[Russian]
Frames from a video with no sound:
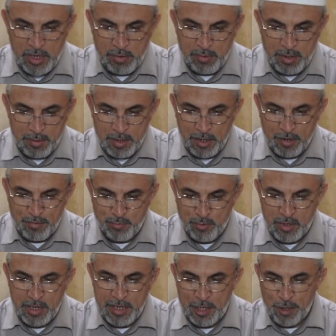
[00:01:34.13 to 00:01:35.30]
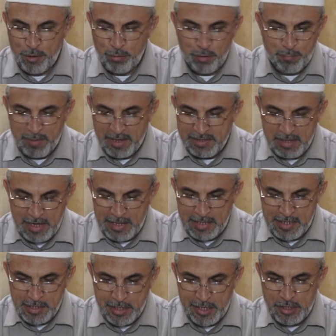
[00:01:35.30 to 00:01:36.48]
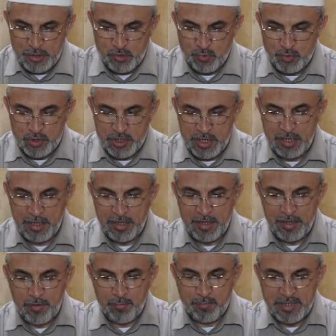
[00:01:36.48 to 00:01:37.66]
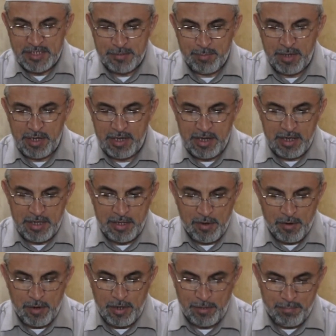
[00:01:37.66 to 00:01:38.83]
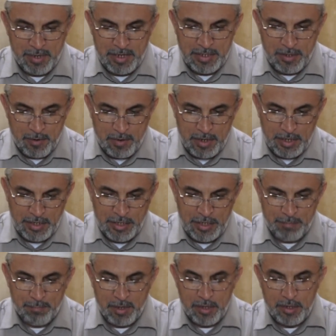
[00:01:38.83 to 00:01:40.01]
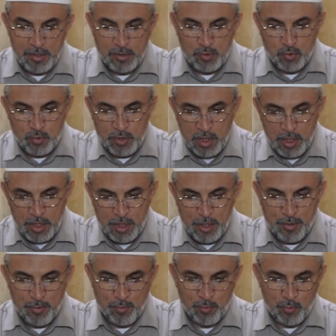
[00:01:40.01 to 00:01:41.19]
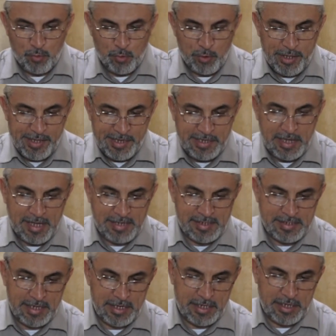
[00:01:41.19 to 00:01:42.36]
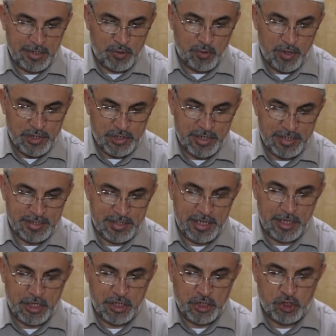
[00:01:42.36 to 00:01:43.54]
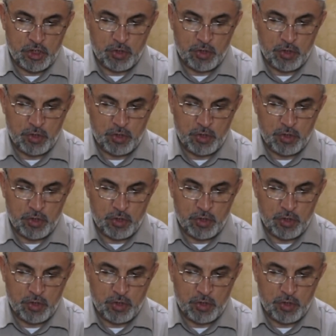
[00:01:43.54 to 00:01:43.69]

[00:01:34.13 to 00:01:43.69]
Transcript: Поэтому известный дагестанский ученый Мухаммад Син Араби говорил, если к имаму не испытывают неприязнь 70% джамаата, это не